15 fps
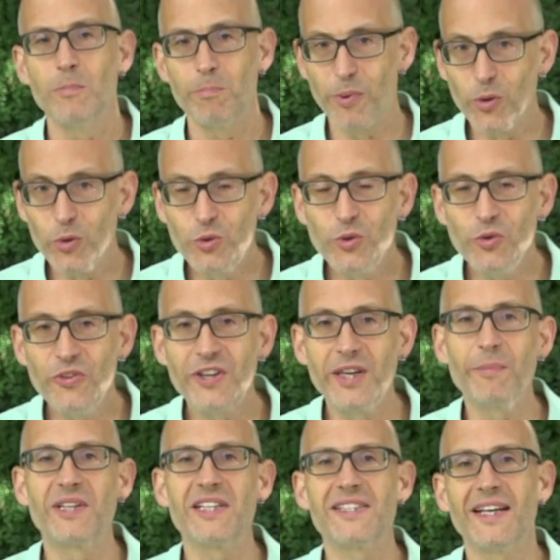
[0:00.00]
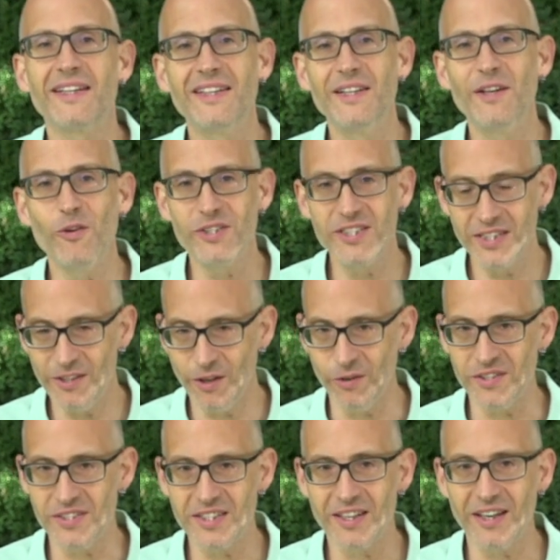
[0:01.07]
Bluetooth gibt es seit den
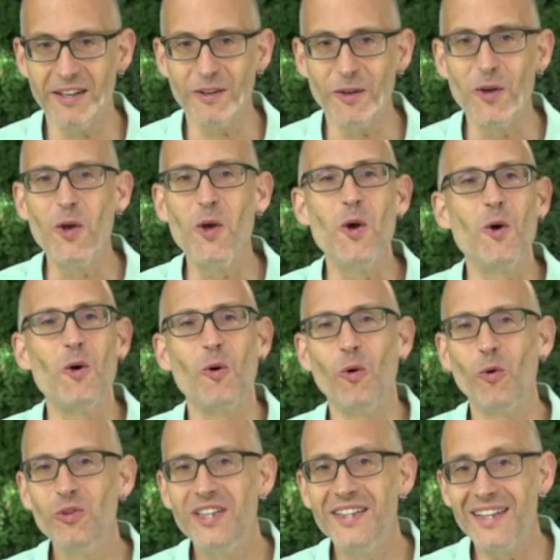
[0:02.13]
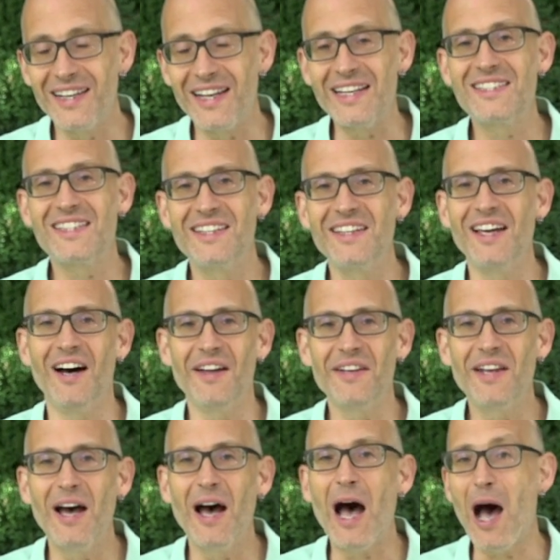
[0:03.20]
1990ern und in den letzten Jahren
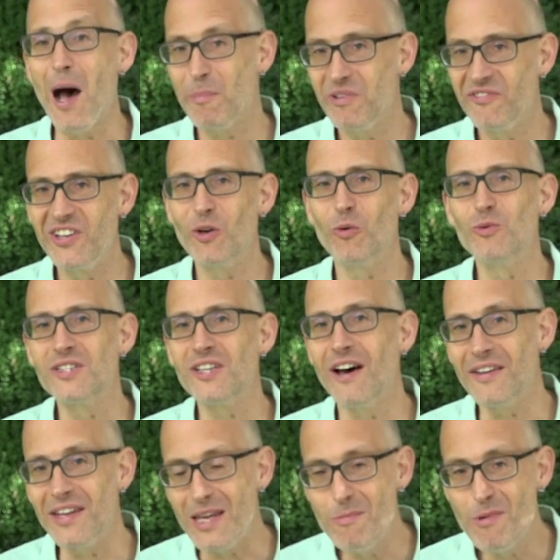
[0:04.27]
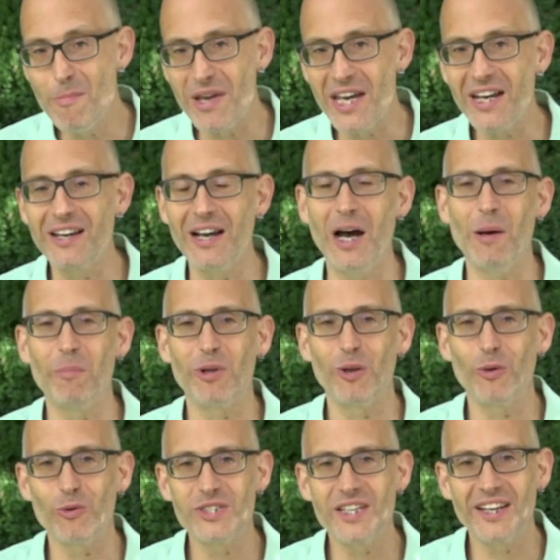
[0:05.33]
haben wir uns an immer mehr
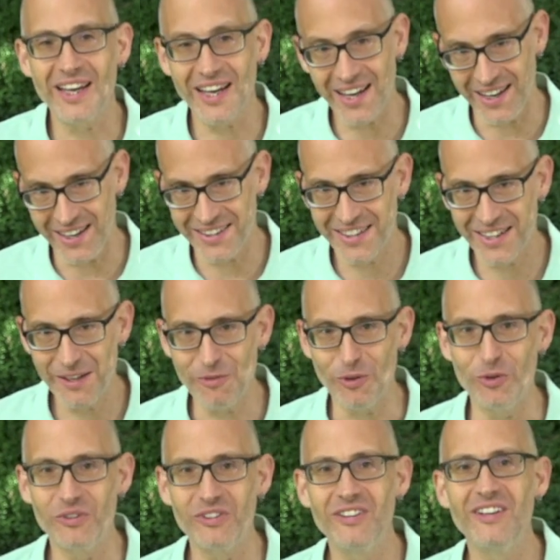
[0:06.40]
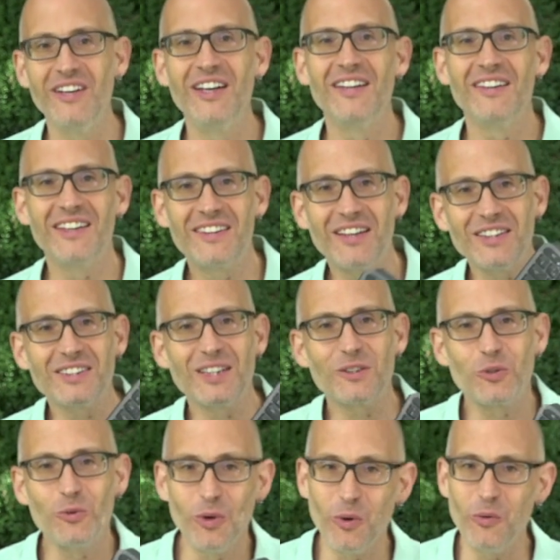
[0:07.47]
kabellose Geräte gewöhnt. Die
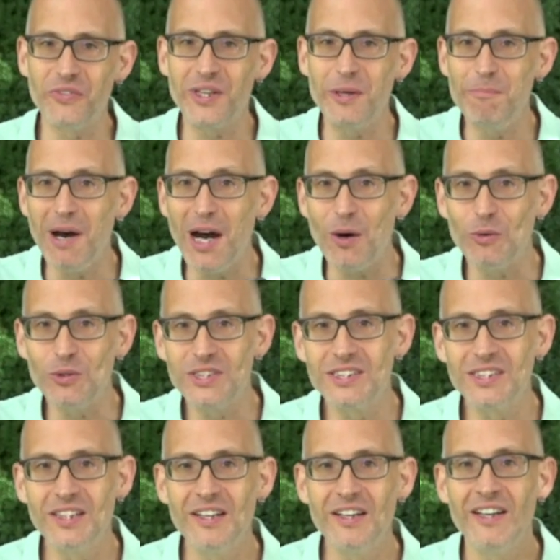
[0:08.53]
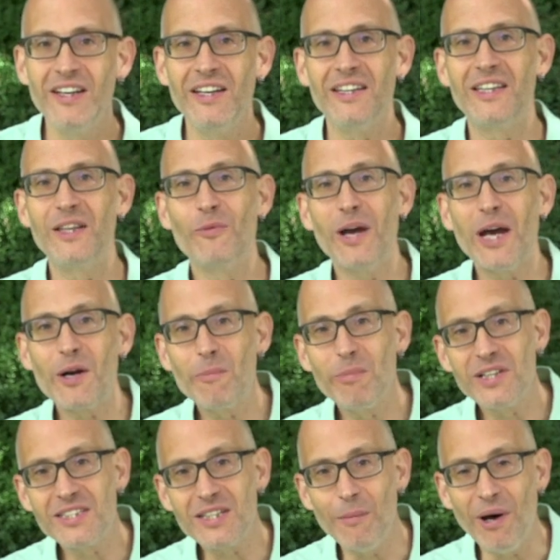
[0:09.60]
Tastatur und die Maus, die
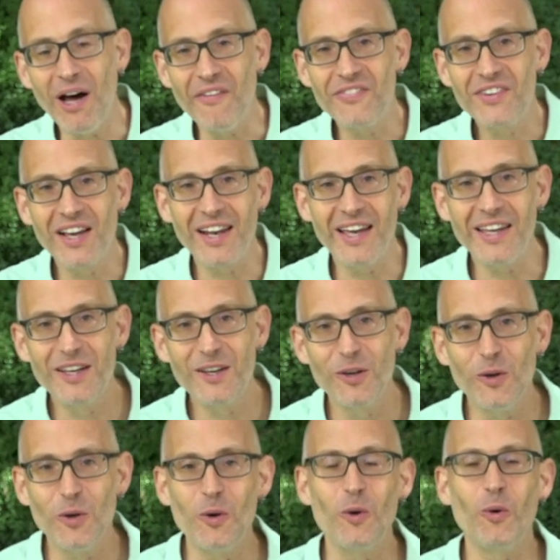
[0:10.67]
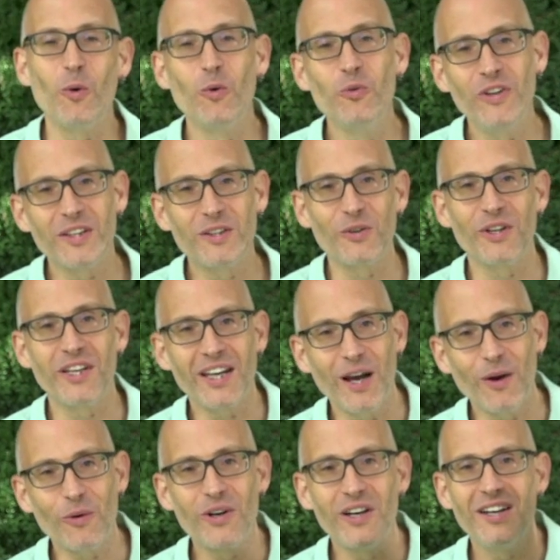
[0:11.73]
Wearables am Handgelenk und natürlich
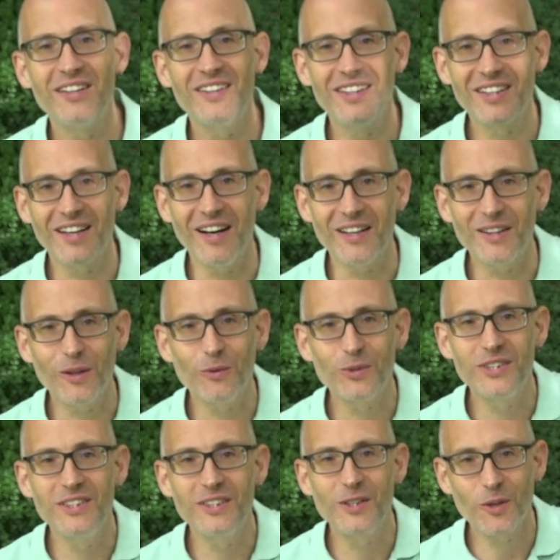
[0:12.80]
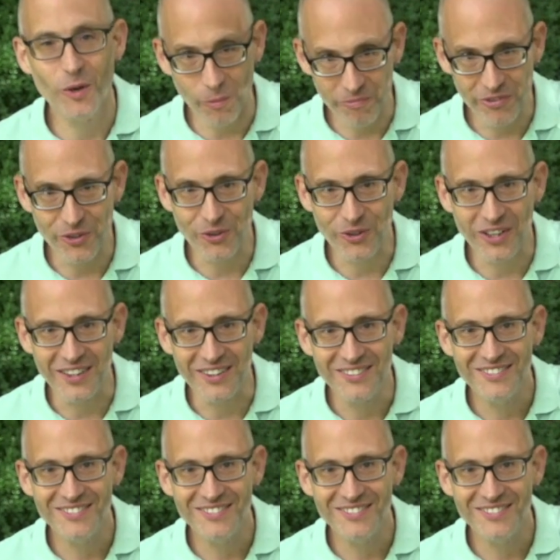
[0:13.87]
auch die drahtlosen Kopfhörer.